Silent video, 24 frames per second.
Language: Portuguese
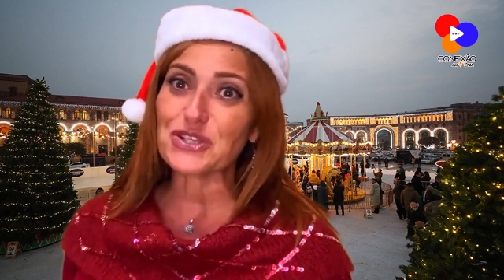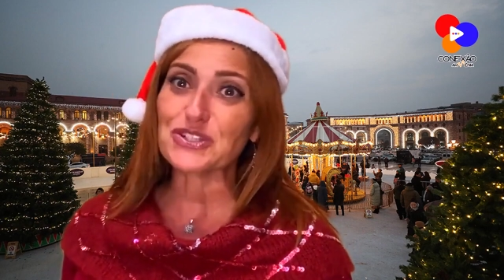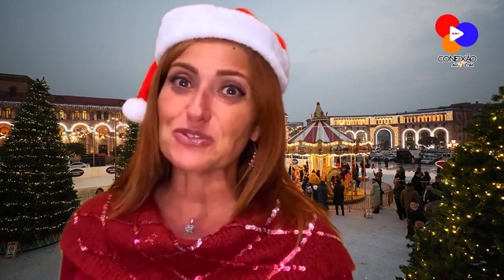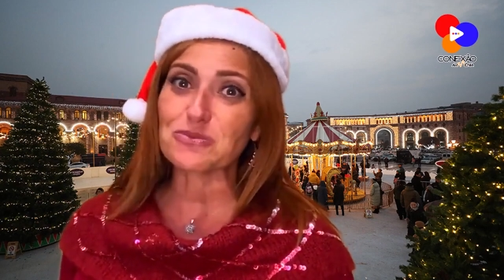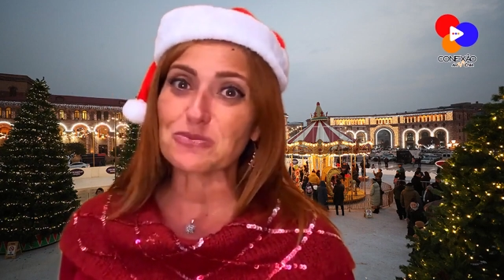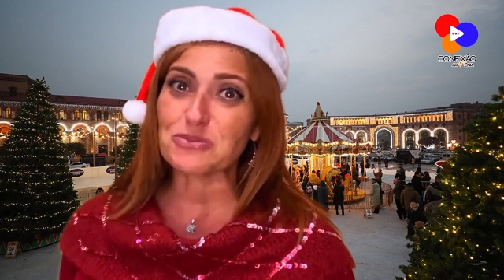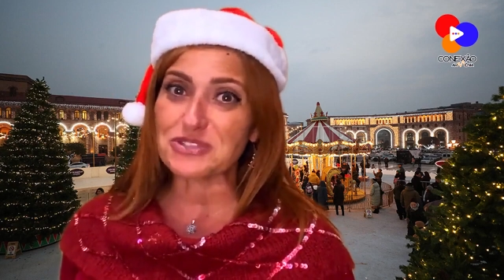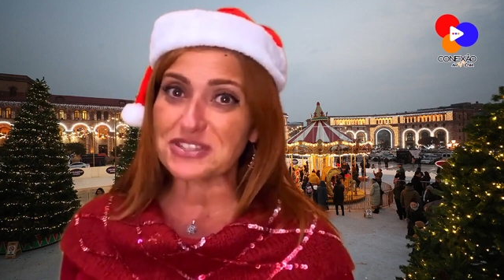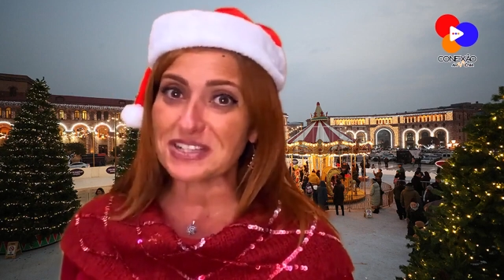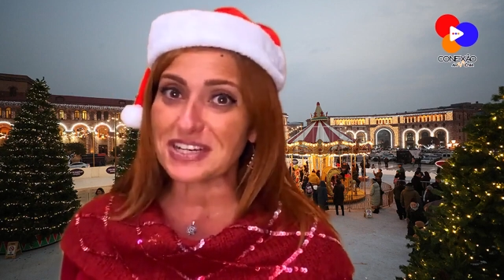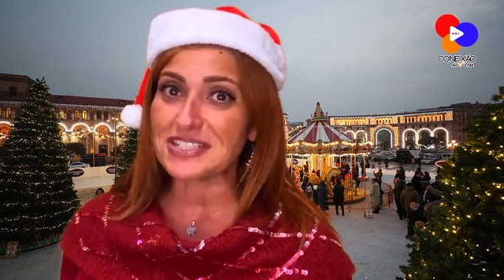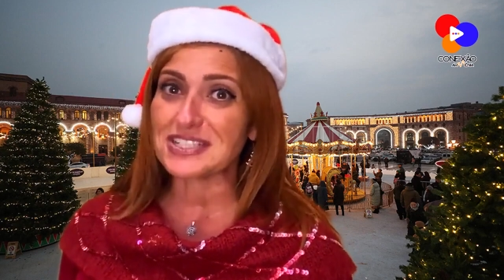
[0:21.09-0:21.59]
nós
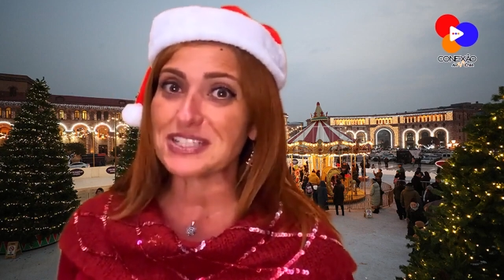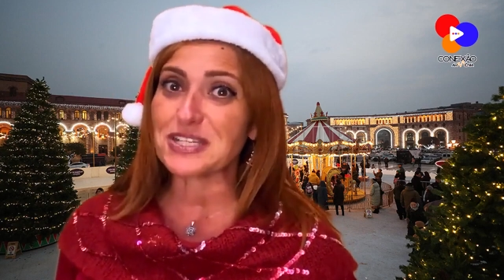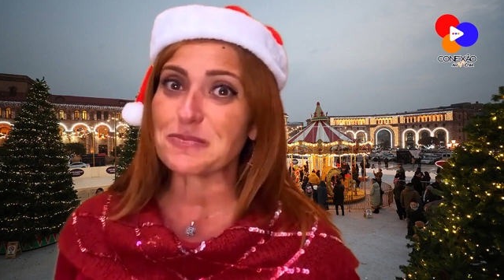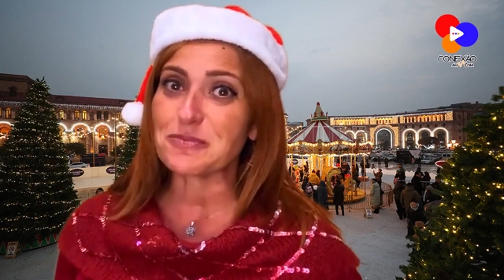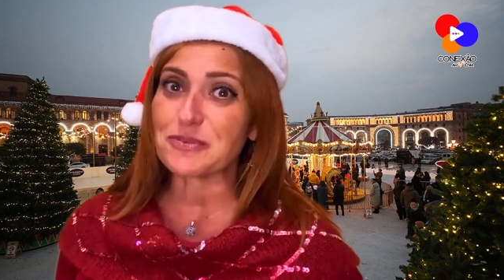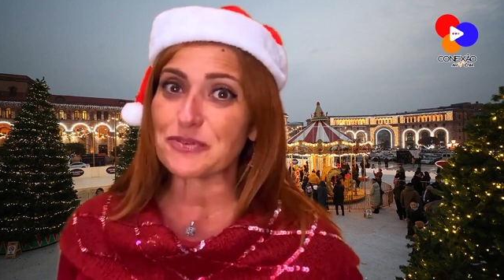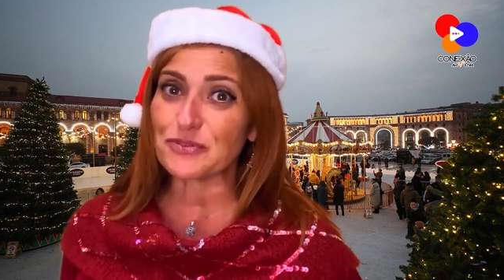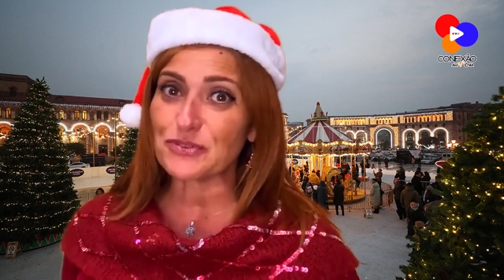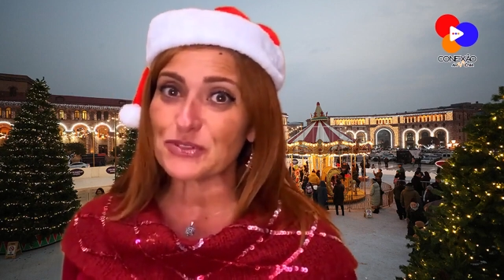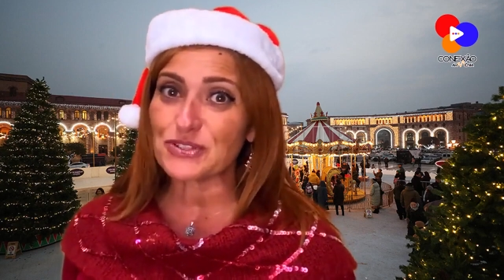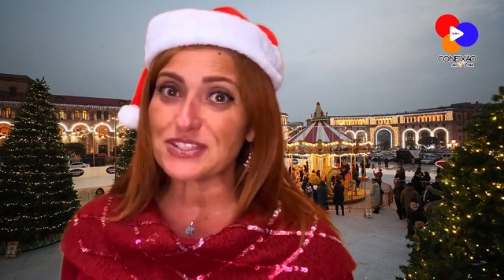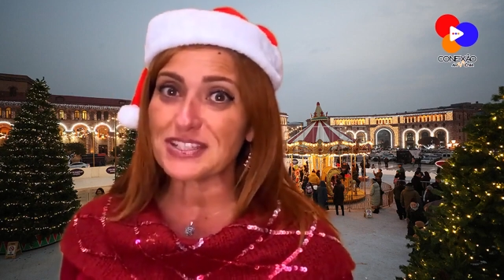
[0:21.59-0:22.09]
vamos
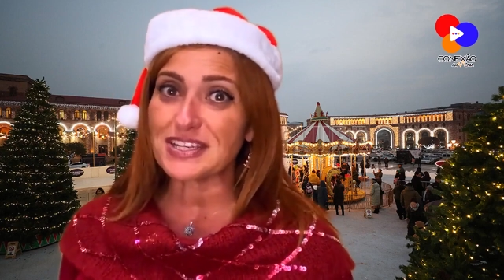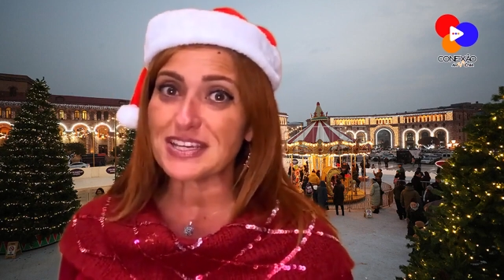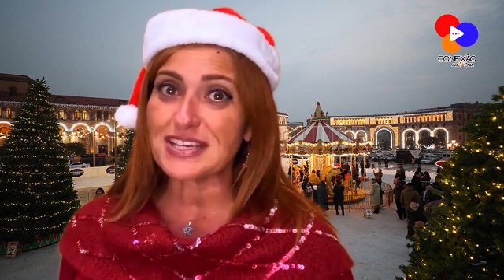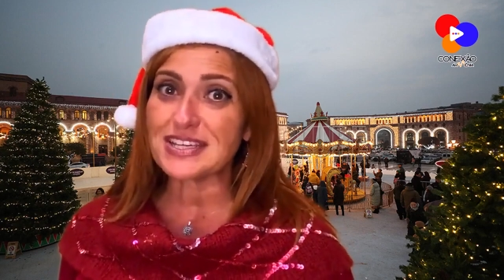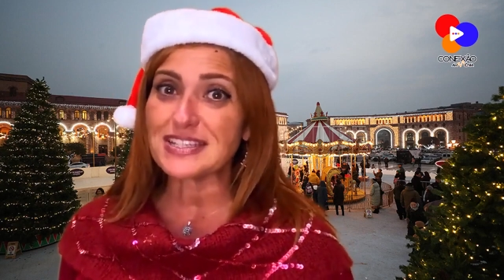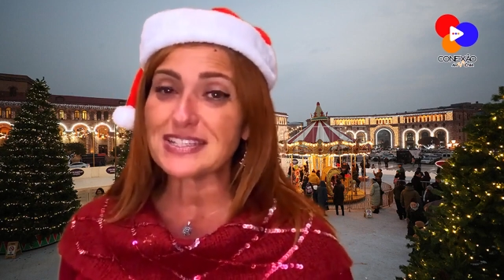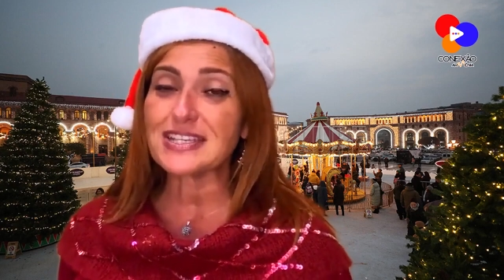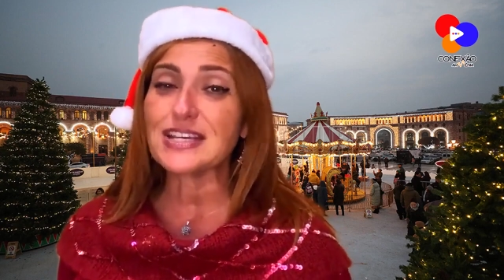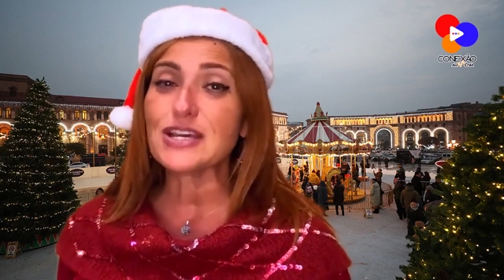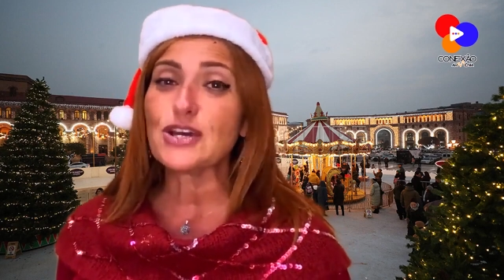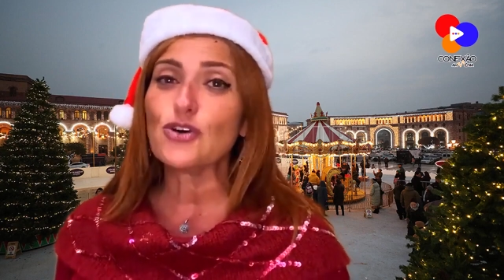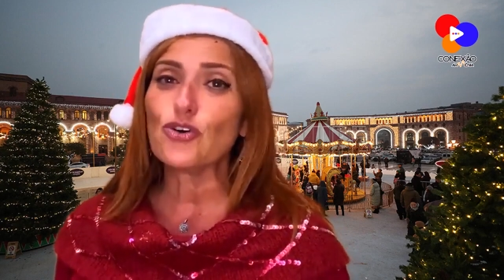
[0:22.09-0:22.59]
trazer para
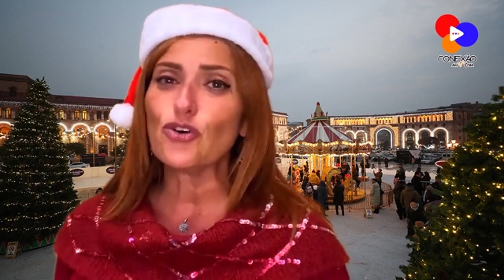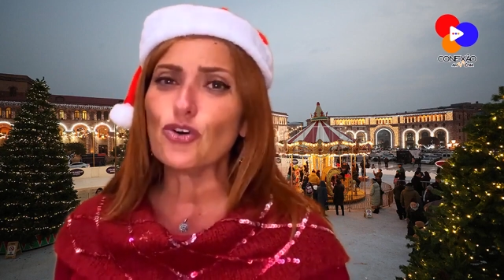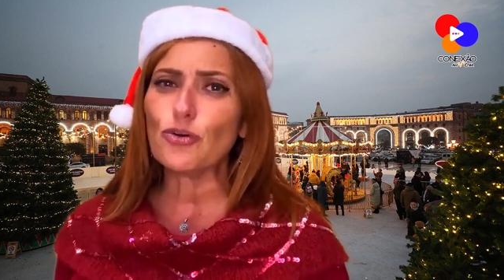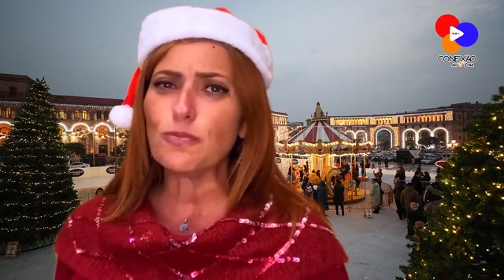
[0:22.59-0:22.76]
vocês